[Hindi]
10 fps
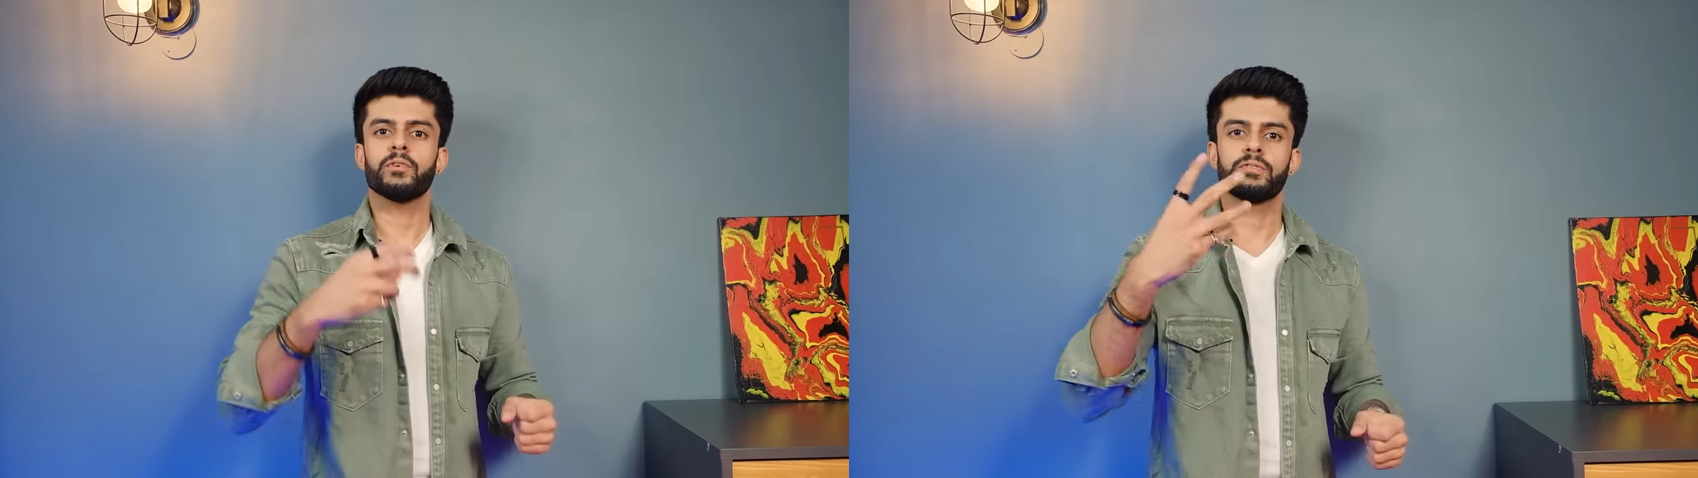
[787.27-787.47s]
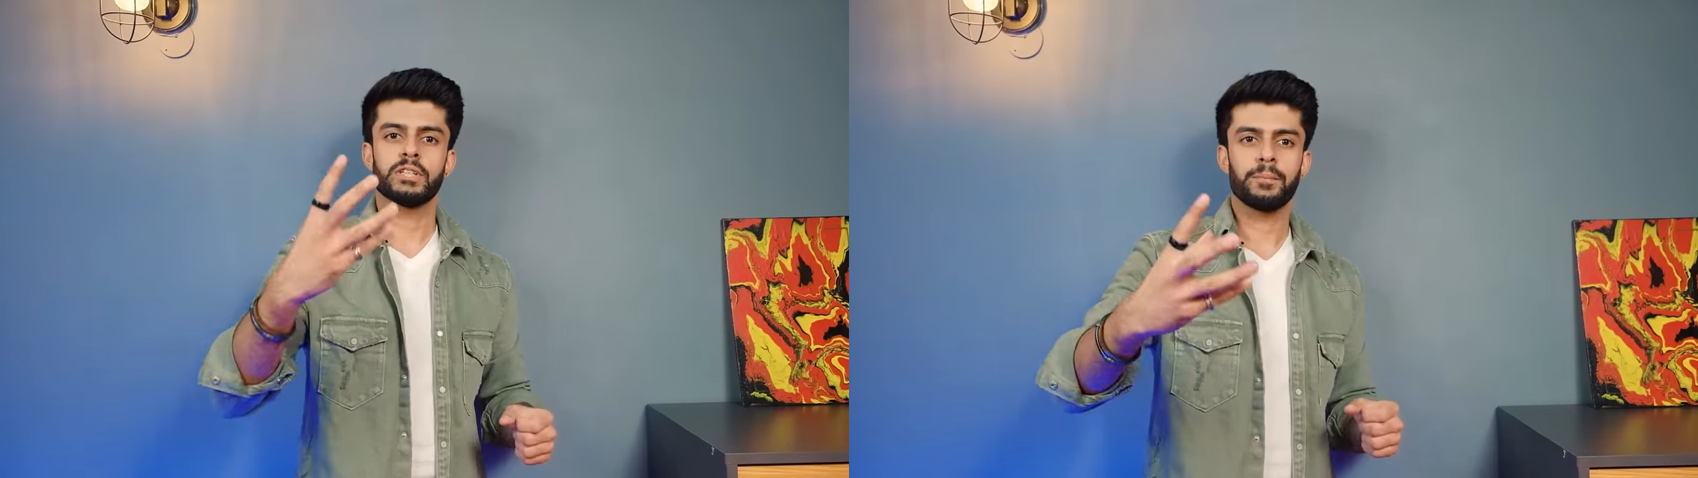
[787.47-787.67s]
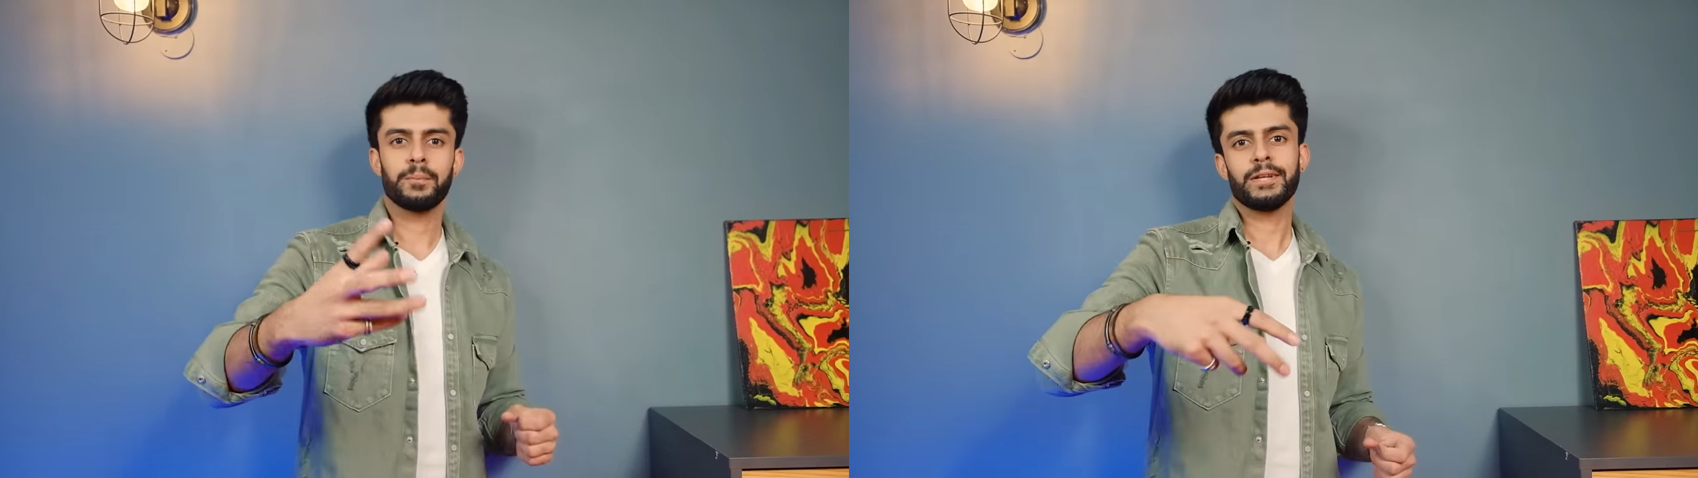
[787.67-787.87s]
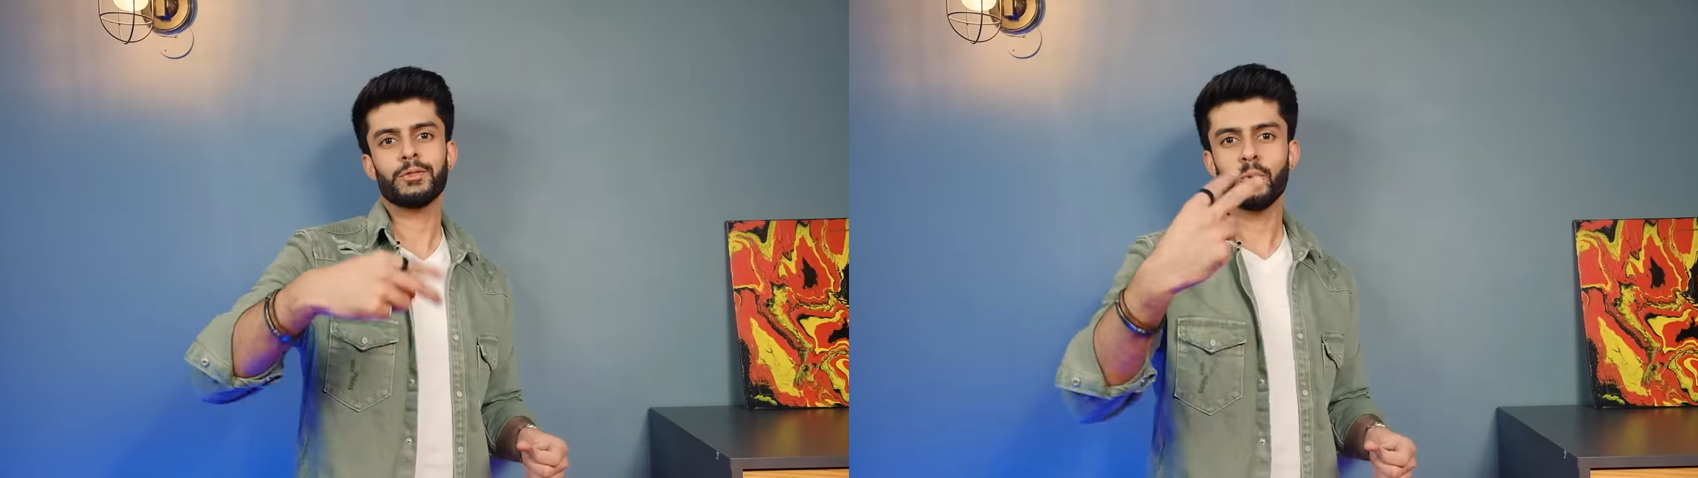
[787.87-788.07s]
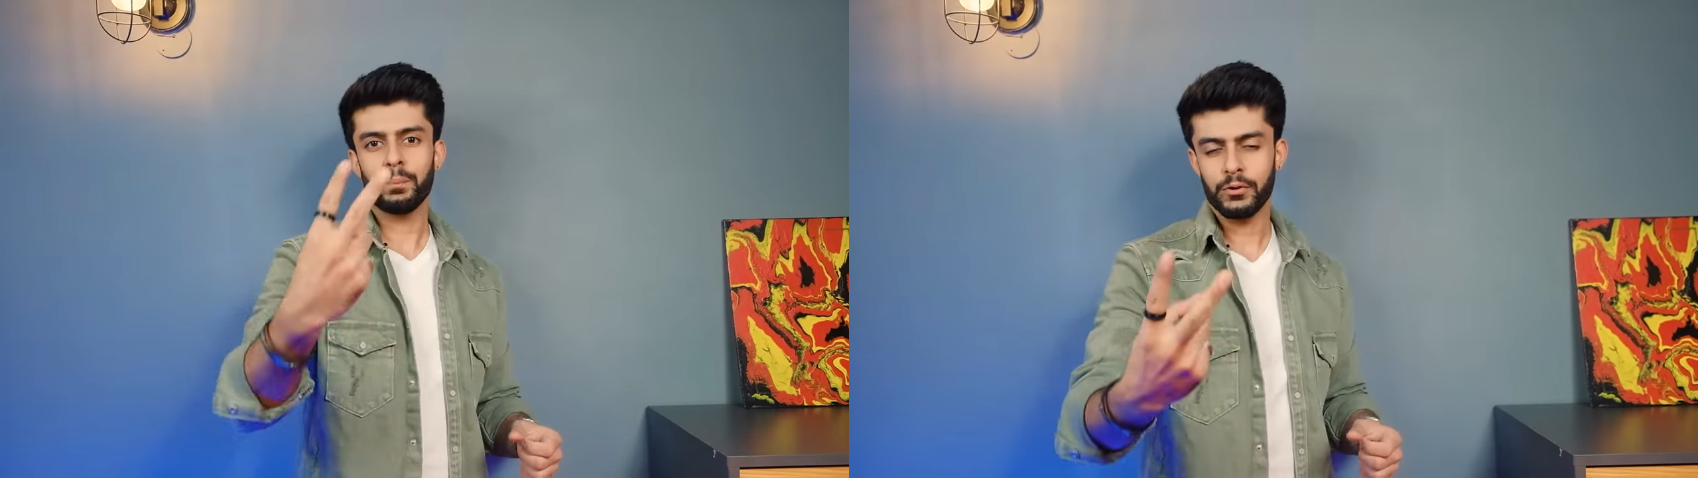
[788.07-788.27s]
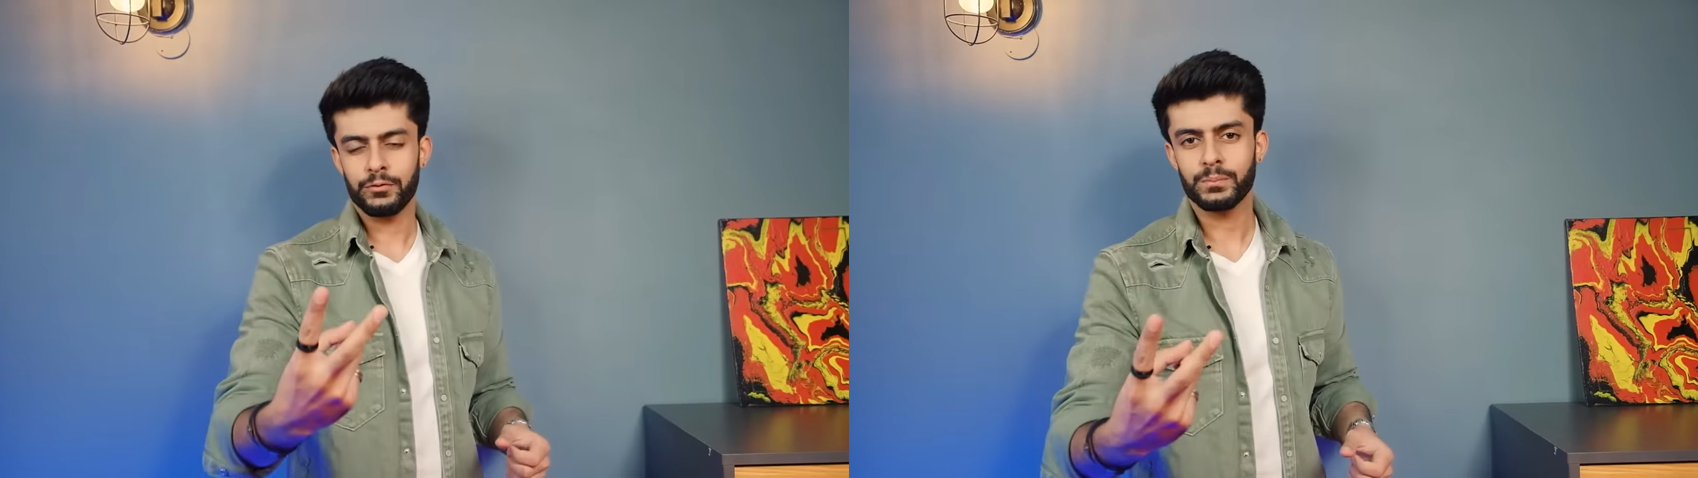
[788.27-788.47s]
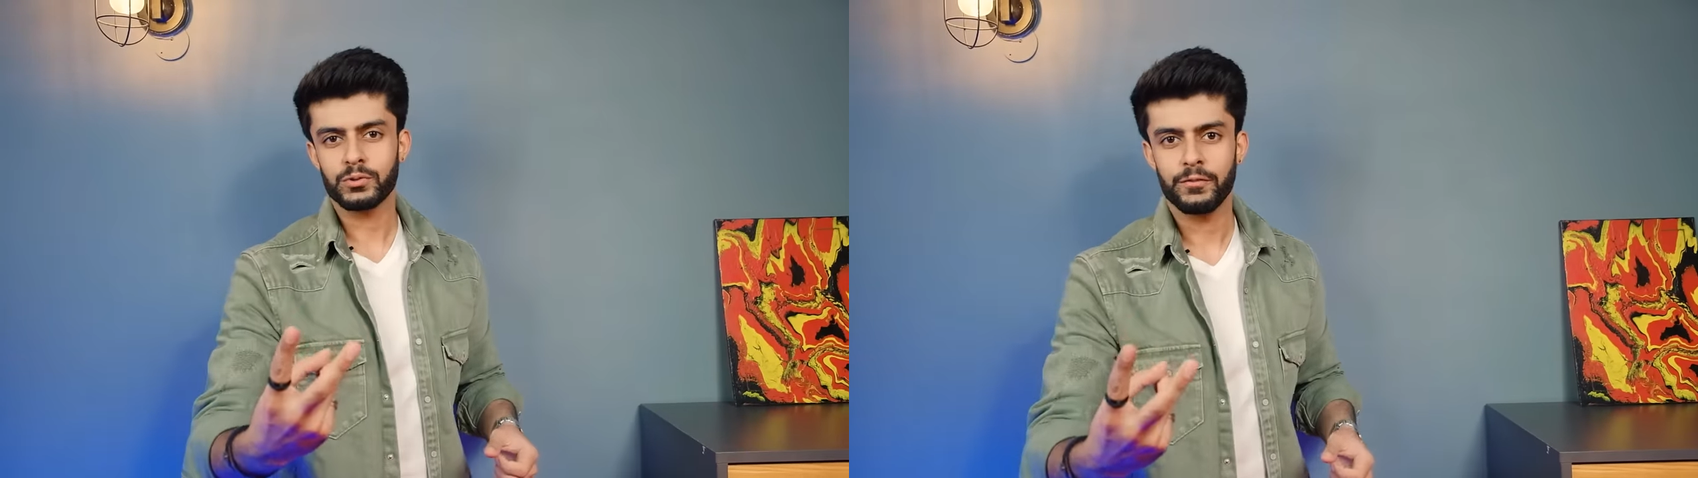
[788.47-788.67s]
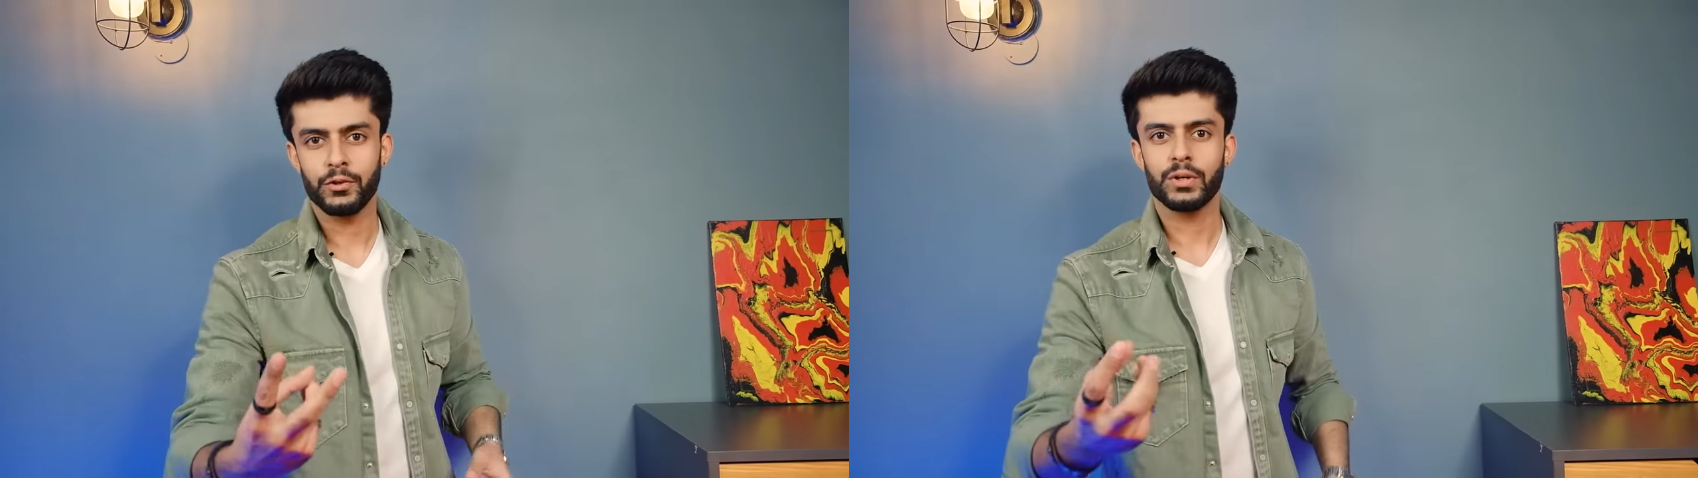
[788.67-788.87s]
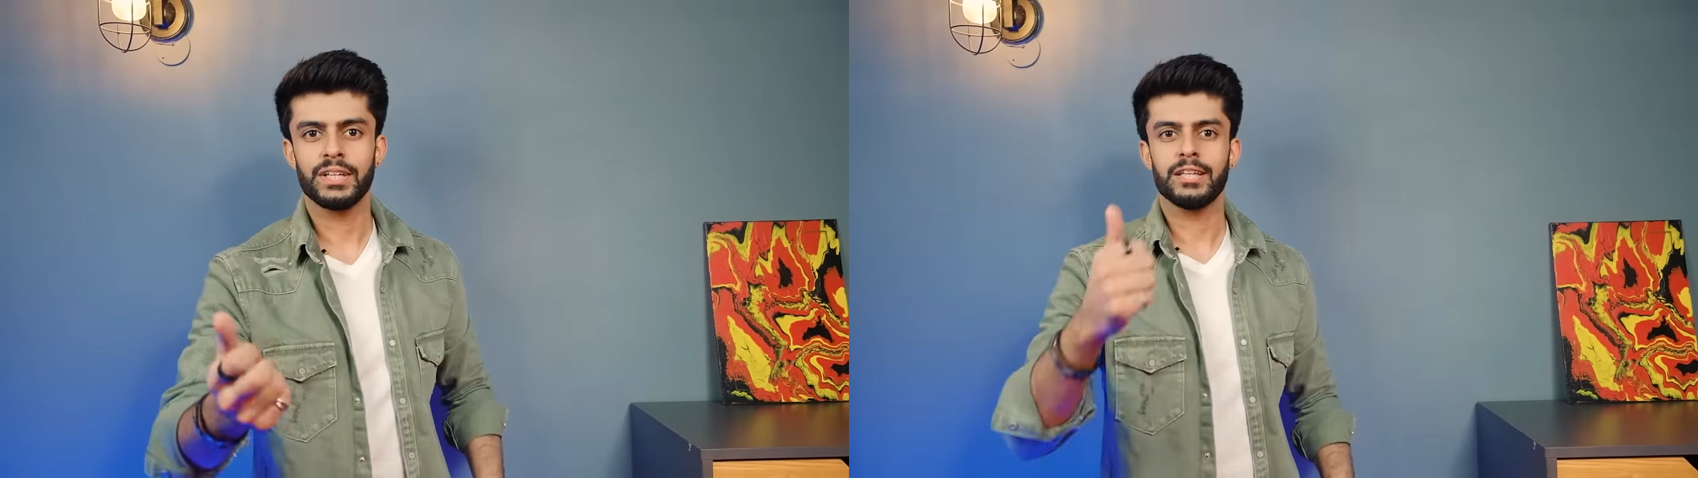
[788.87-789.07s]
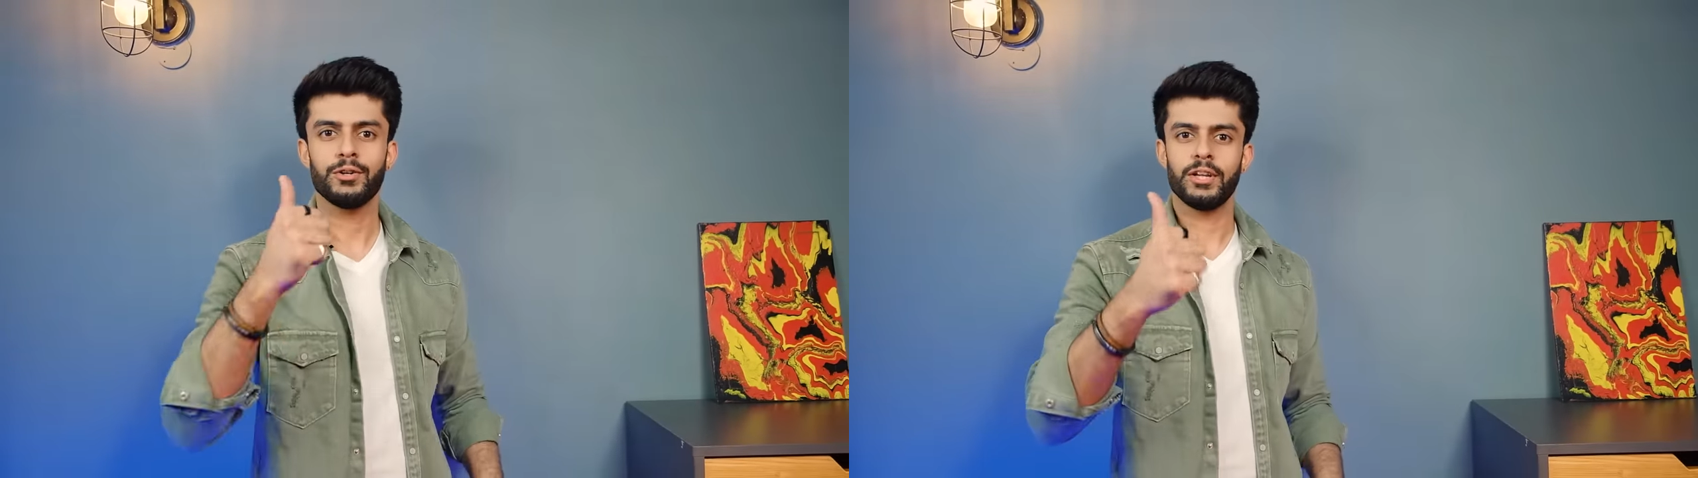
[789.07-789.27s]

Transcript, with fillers: जहाँ पर मैंने दो परफ्यूम्स रिव्यू की थी